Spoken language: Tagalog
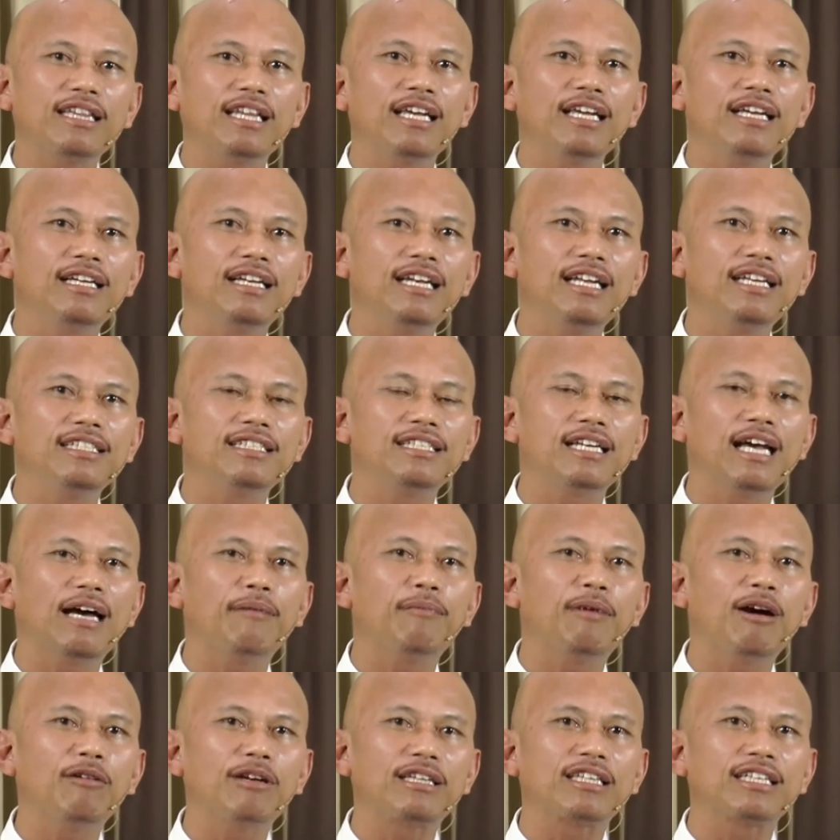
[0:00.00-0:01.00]
iglesia, ah,
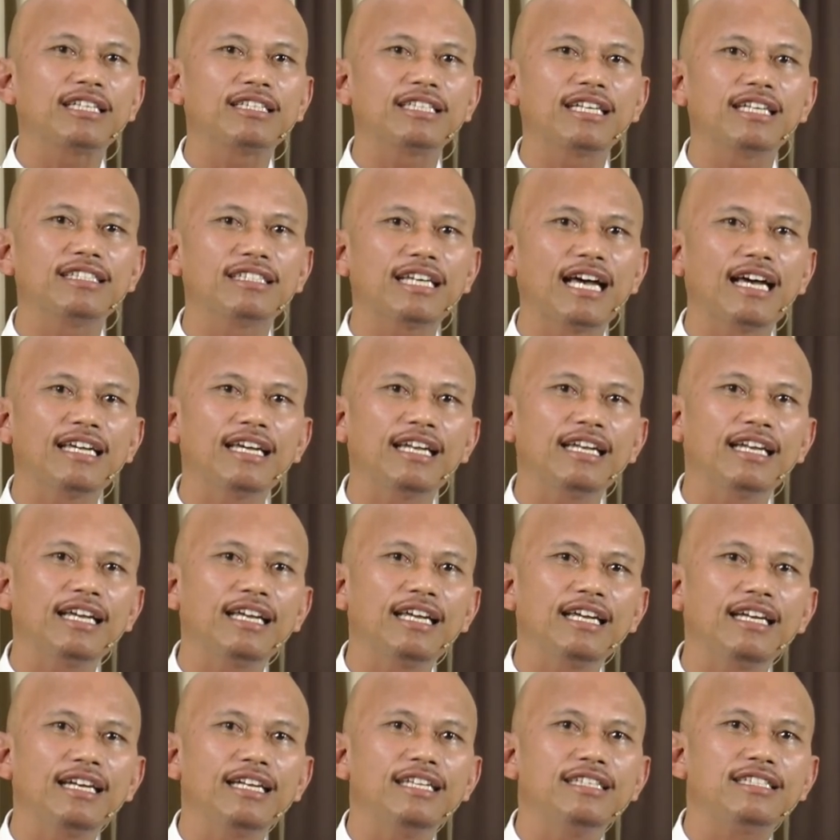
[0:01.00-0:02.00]
bawat kasaysayan ng
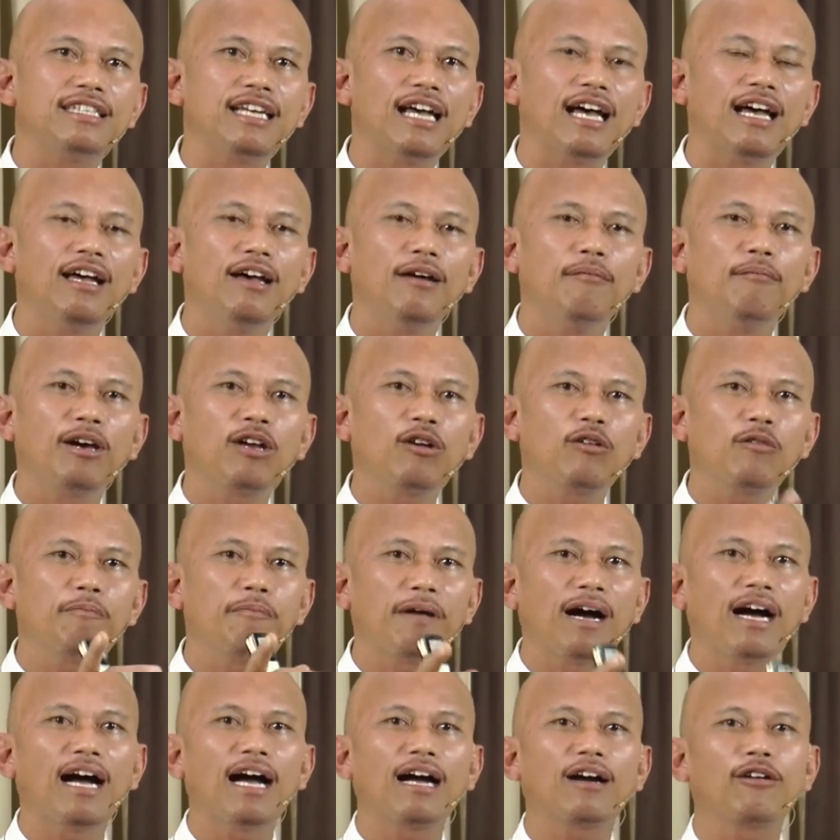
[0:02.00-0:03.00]
iglesia, mayroong
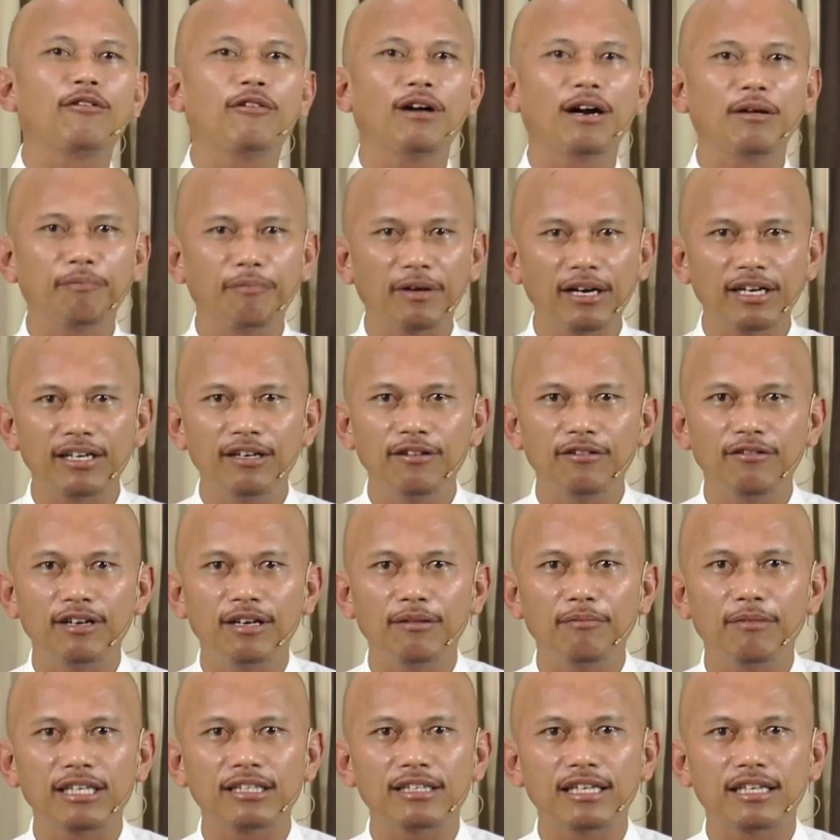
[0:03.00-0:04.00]
pangako ang Panginoon na
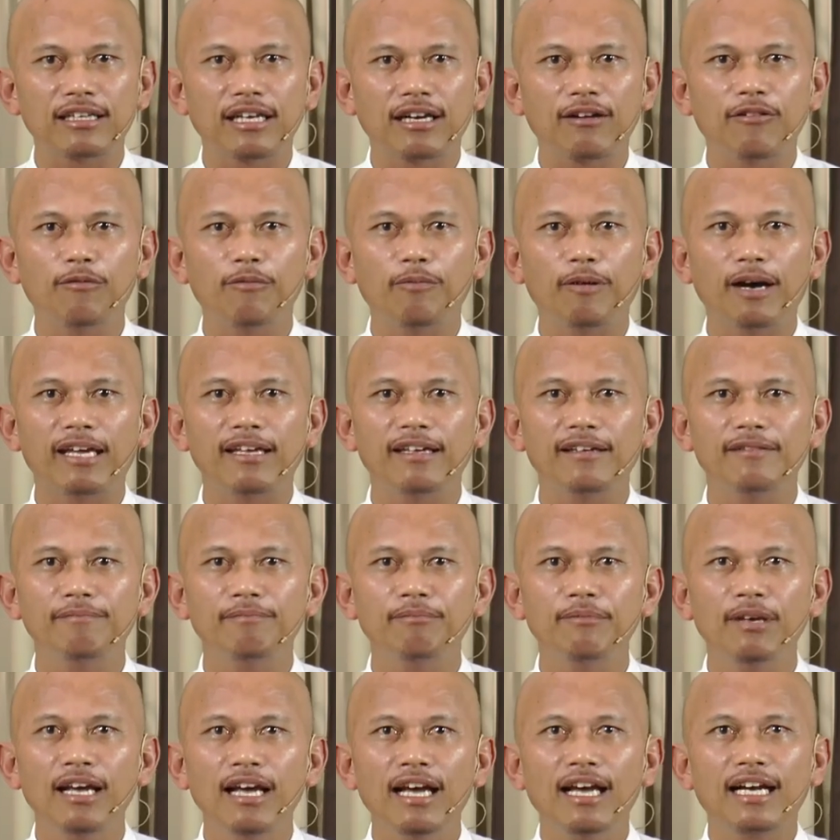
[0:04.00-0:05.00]
magtatagumpay.
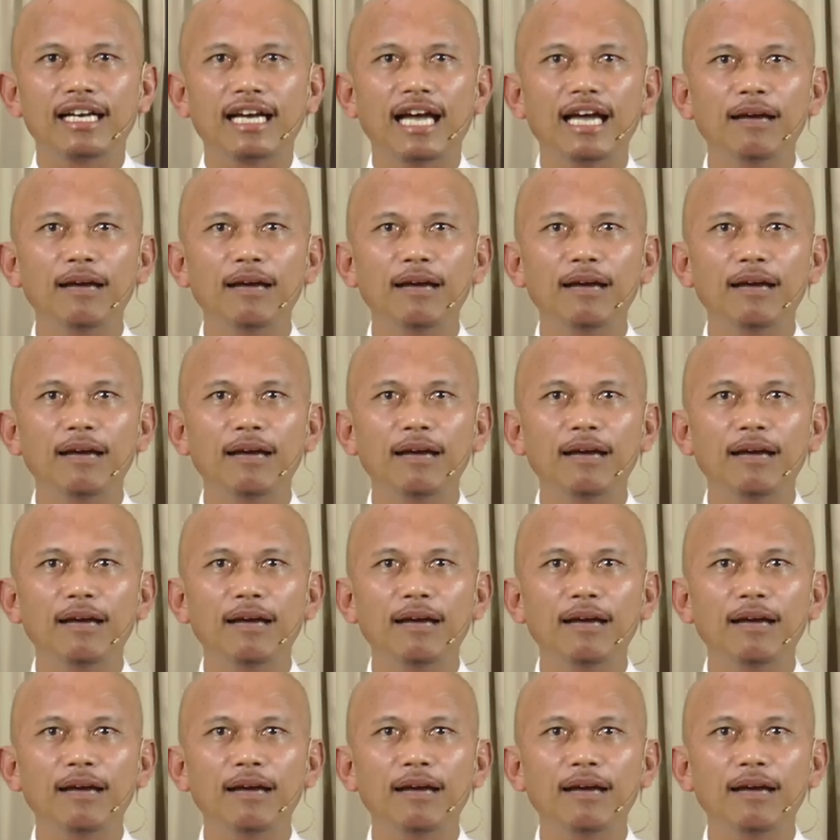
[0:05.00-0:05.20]
Kaya